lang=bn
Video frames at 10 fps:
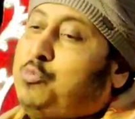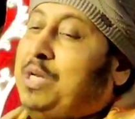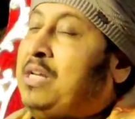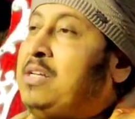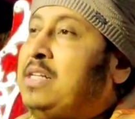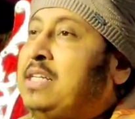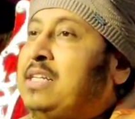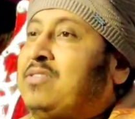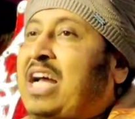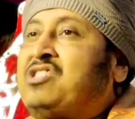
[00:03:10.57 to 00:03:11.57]
তসবি
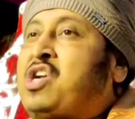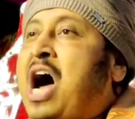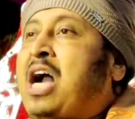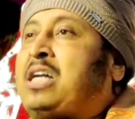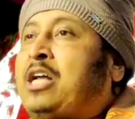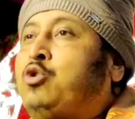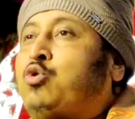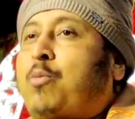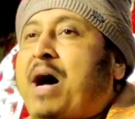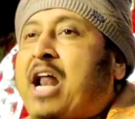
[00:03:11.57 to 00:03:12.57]
তাকে ঝাঁটা
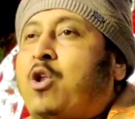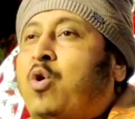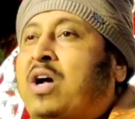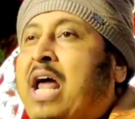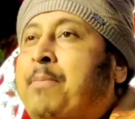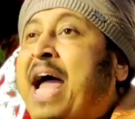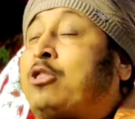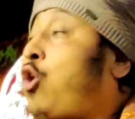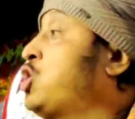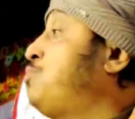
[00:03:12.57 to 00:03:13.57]
জুতো মারার লোক নাই বে
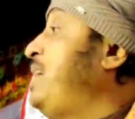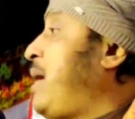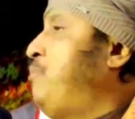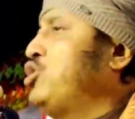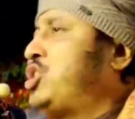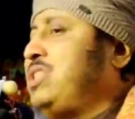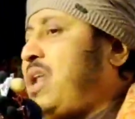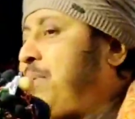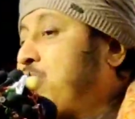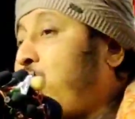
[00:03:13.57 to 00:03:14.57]
তসবিটা
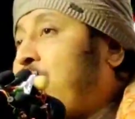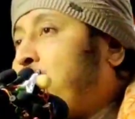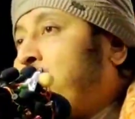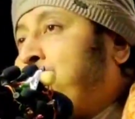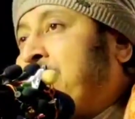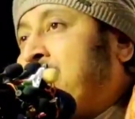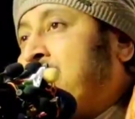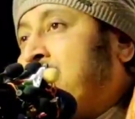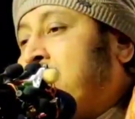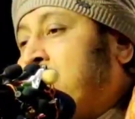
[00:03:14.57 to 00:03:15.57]
মসজিদের ভেতরে করবি
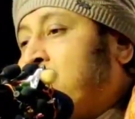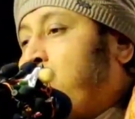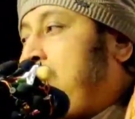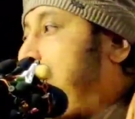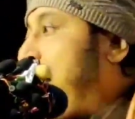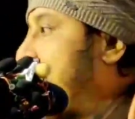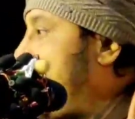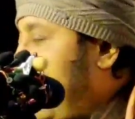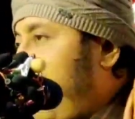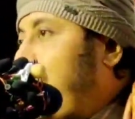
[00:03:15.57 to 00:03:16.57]
ওটা
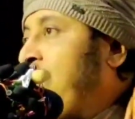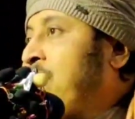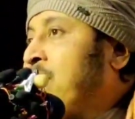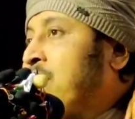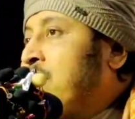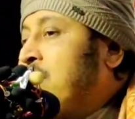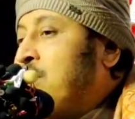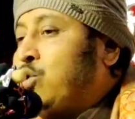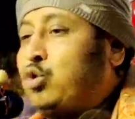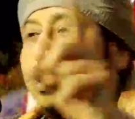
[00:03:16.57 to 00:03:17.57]
বাজারে নয়
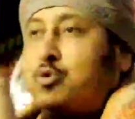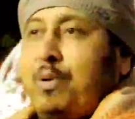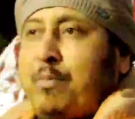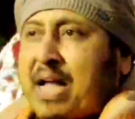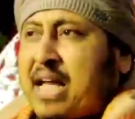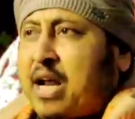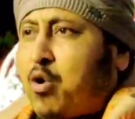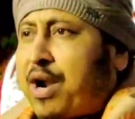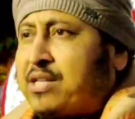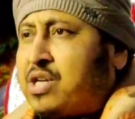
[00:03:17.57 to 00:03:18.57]
তসবি বাজারে
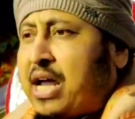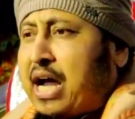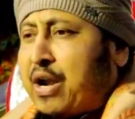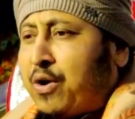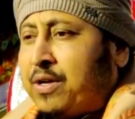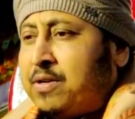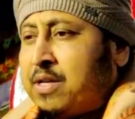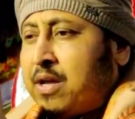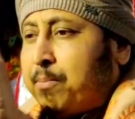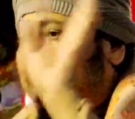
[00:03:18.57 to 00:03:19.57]
করার জায়গা নয়
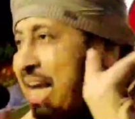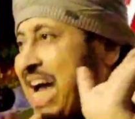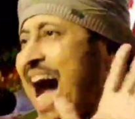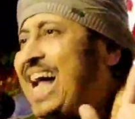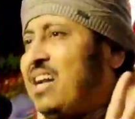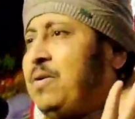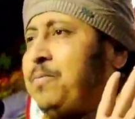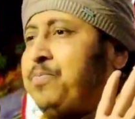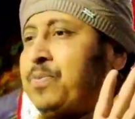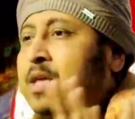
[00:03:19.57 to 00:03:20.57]
বাজার
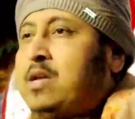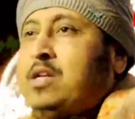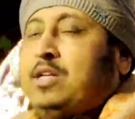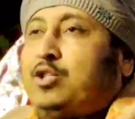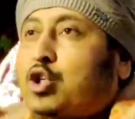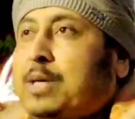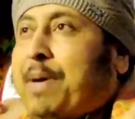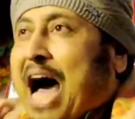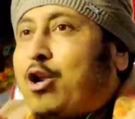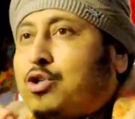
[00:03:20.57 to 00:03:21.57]
যদি
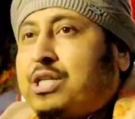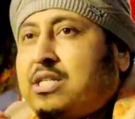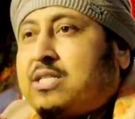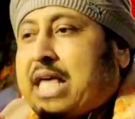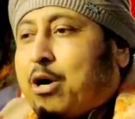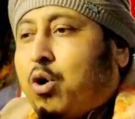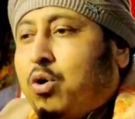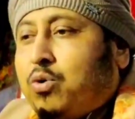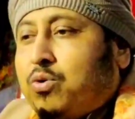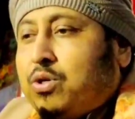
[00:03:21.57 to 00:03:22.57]
ভালো জিনিস দেখো
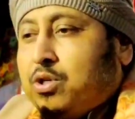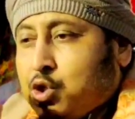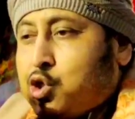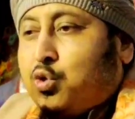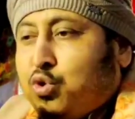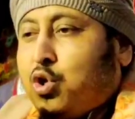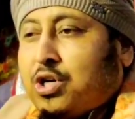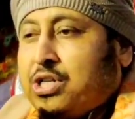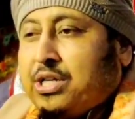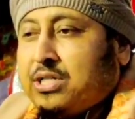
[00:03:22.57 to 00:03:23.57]

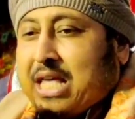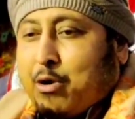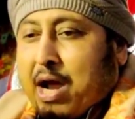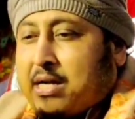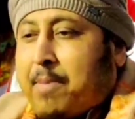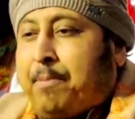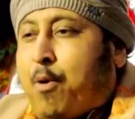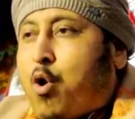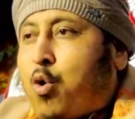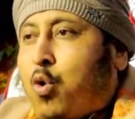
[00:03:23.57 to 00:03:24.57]
সুন্দর জিনিস দেখো একটা
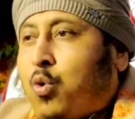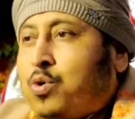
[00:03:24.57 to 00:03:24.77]
বড়